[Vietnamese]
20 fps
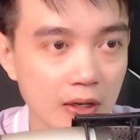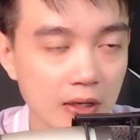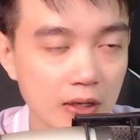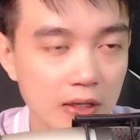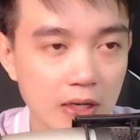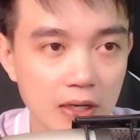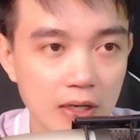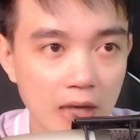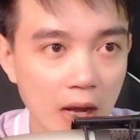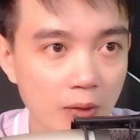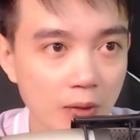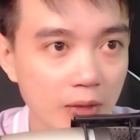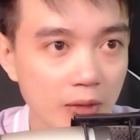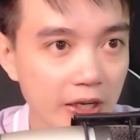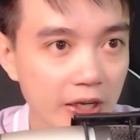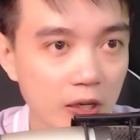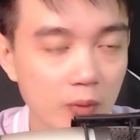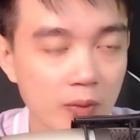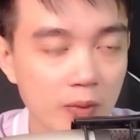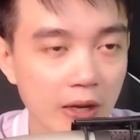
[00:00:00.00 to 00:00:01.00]
Nhưng lão lại
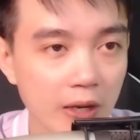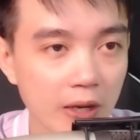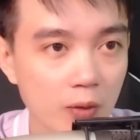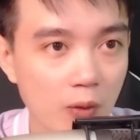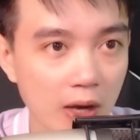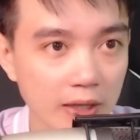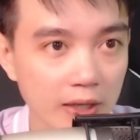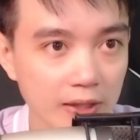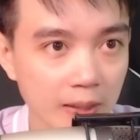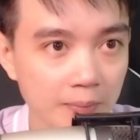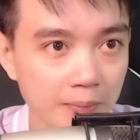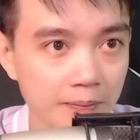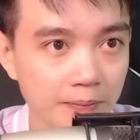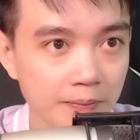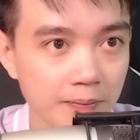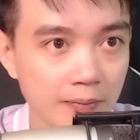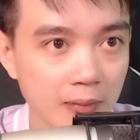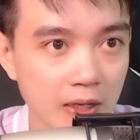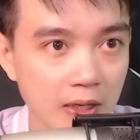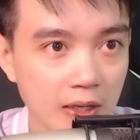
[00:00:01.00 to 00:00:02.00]
không hề quan tâm.
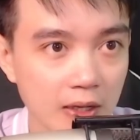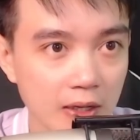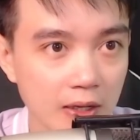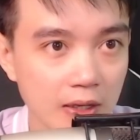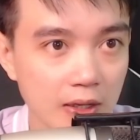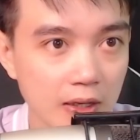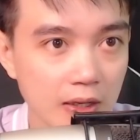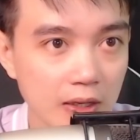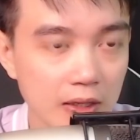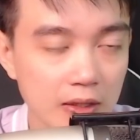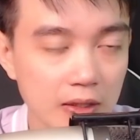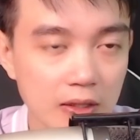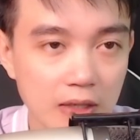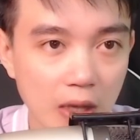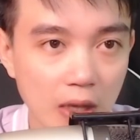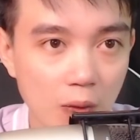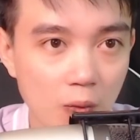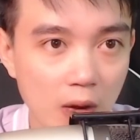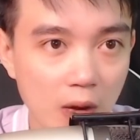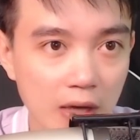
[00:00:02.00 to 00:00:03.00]
Thứ
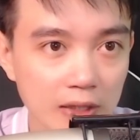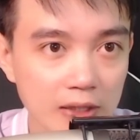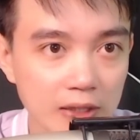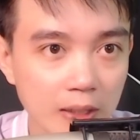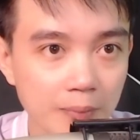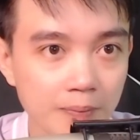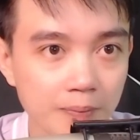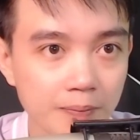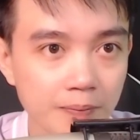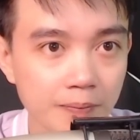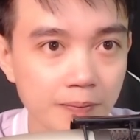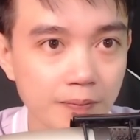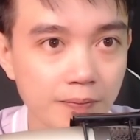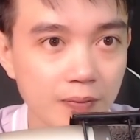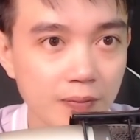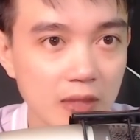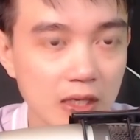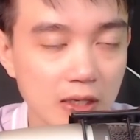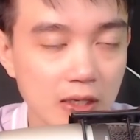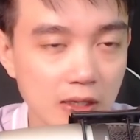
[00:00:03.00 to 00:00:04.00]
lão quan tâm
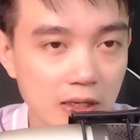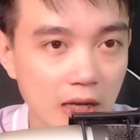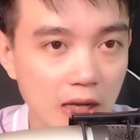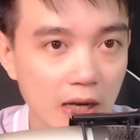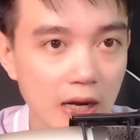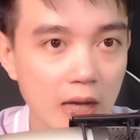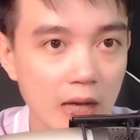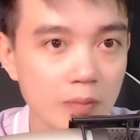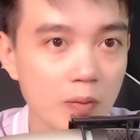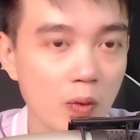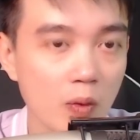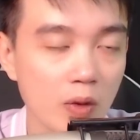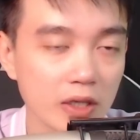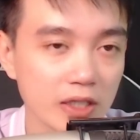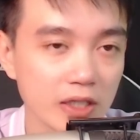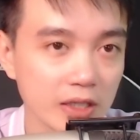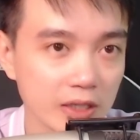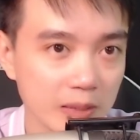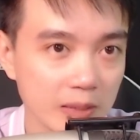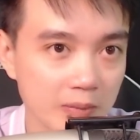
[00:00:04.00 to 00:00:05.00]
chính là lá bùa
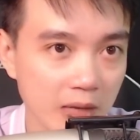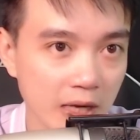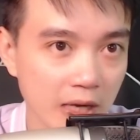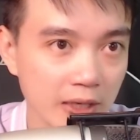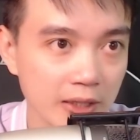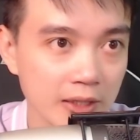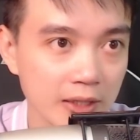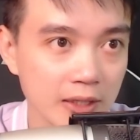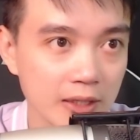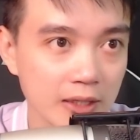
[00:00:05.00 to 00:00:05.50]
trên tấm ảnh.